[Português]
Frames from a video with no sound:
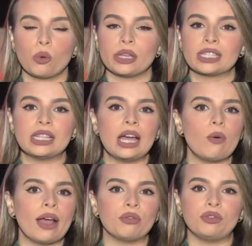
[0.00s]
pois
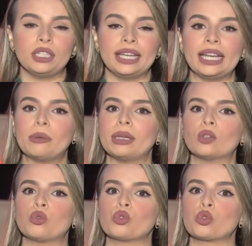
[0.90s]
não havia
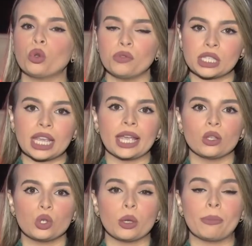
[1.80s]
elemento
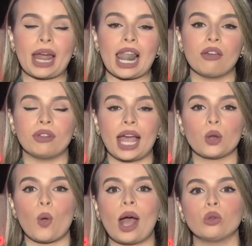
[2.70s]
suficiente para
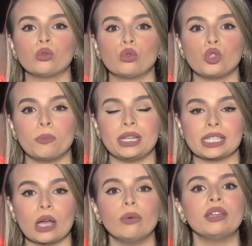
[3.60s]
lavrar o auto de
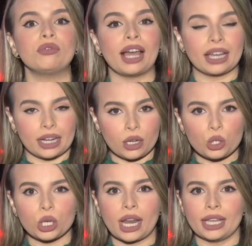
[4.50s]
prisão em
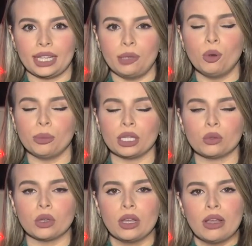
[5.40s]
flagrante naquele
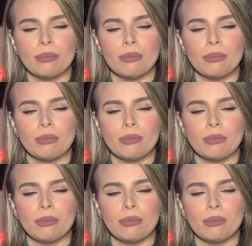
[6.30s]
momento,